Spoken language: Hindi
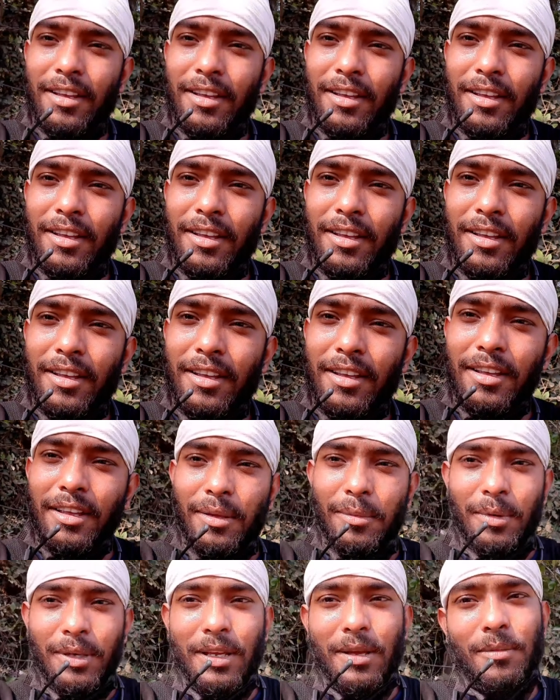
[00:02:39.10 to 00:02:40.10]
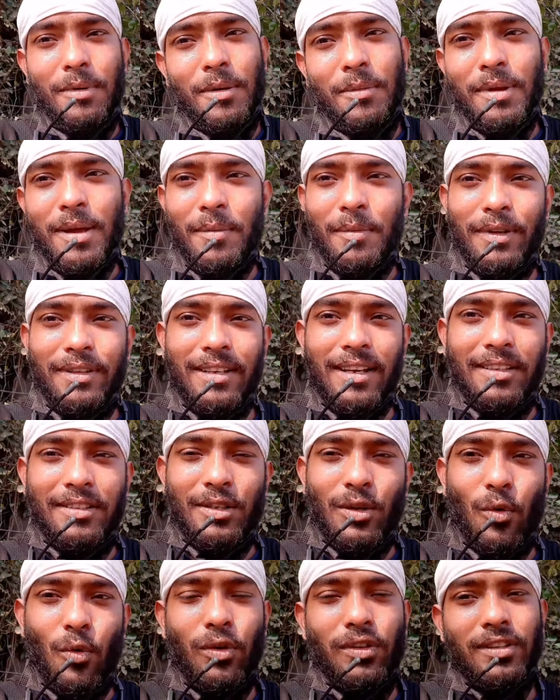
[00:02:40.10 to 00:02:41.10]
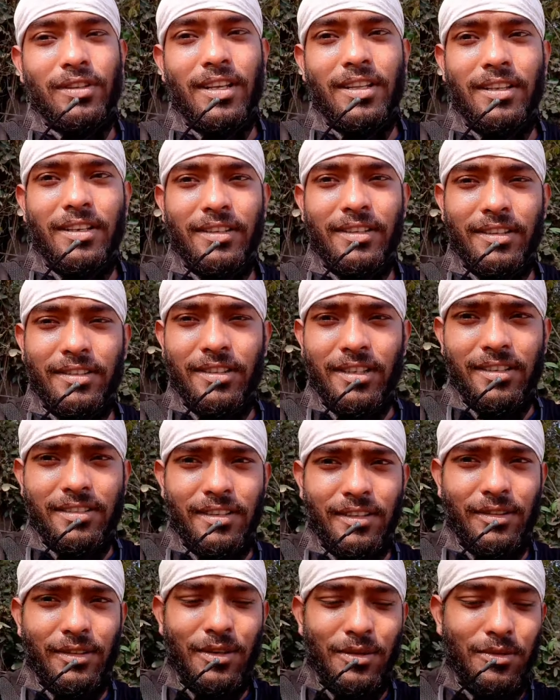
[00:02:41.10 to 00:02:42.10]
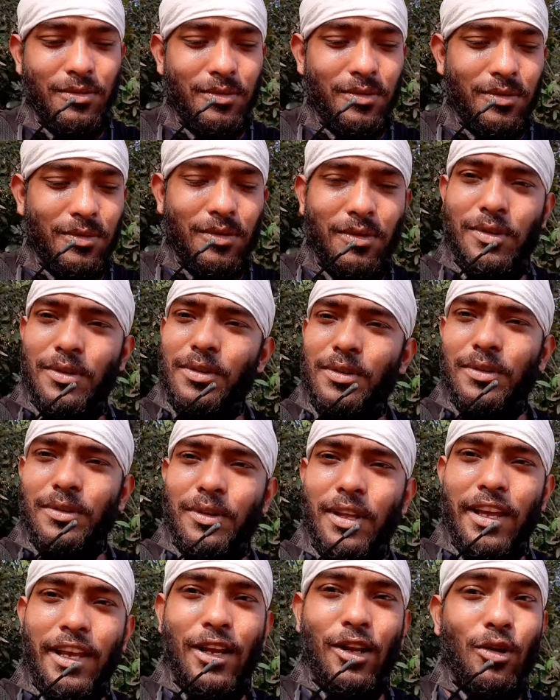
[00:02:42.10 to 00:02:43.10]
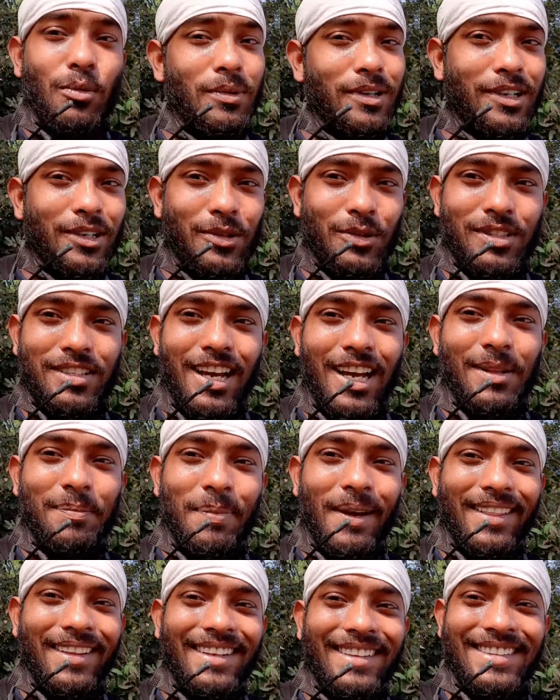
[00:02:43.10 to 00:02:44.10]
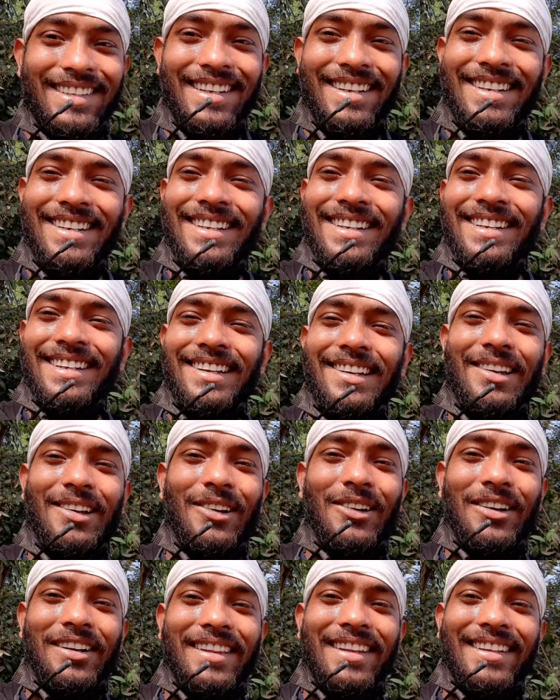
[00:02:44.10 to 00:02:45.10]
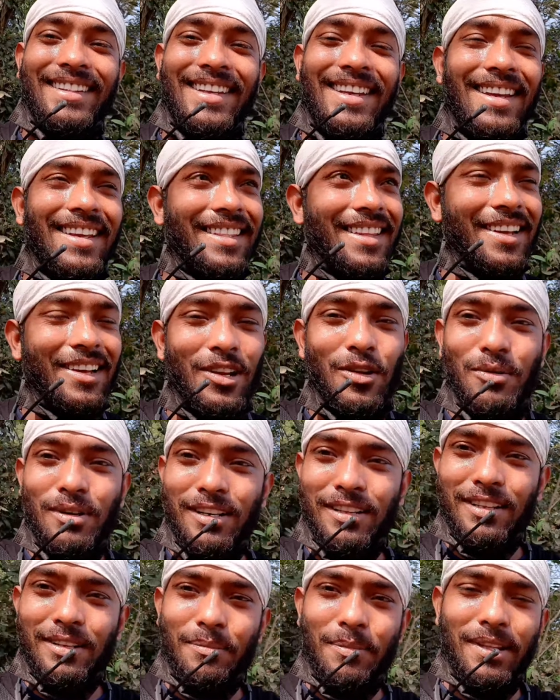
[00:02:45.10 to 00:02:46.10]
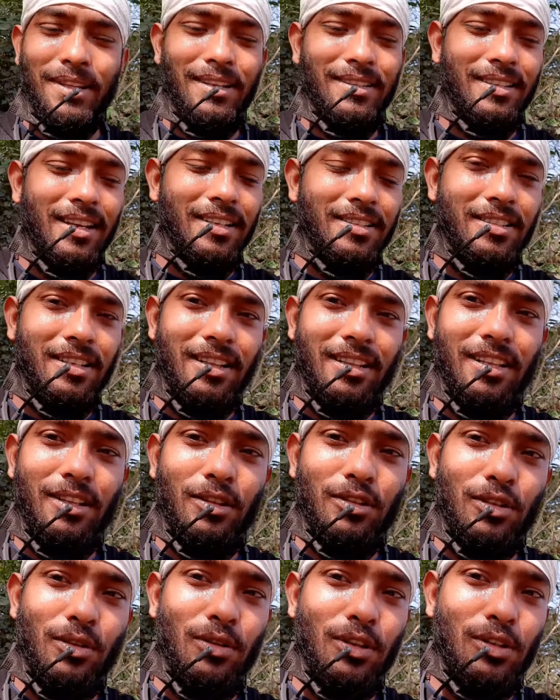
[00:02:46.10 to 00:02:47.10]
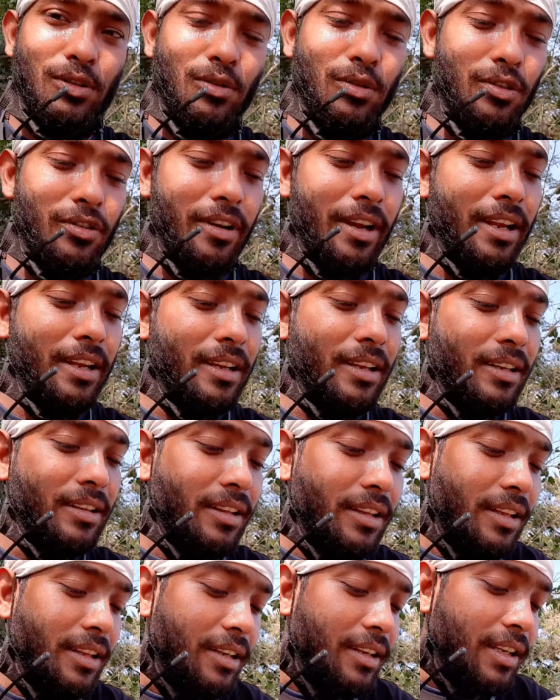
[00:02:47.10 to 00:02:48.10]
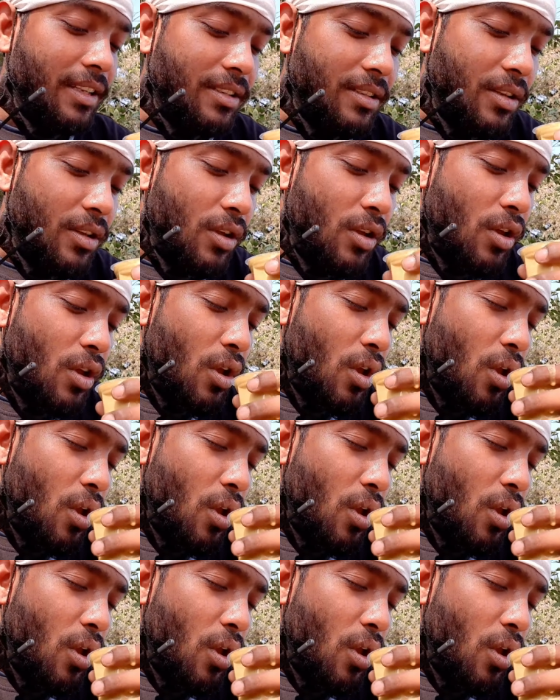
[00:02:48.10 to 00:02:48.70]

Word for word: इनका कि भैया मैं भी आपके साथ चलूँगा जितना देर तक चल सकता हूँ तो एक किलोमीटर तो साथ पैदल चल लिए और देखते हैं कितना किलोमीटर तक पैदल साथ चलते हैं तो चलो इसको ट्राई करते हैं टेस्ट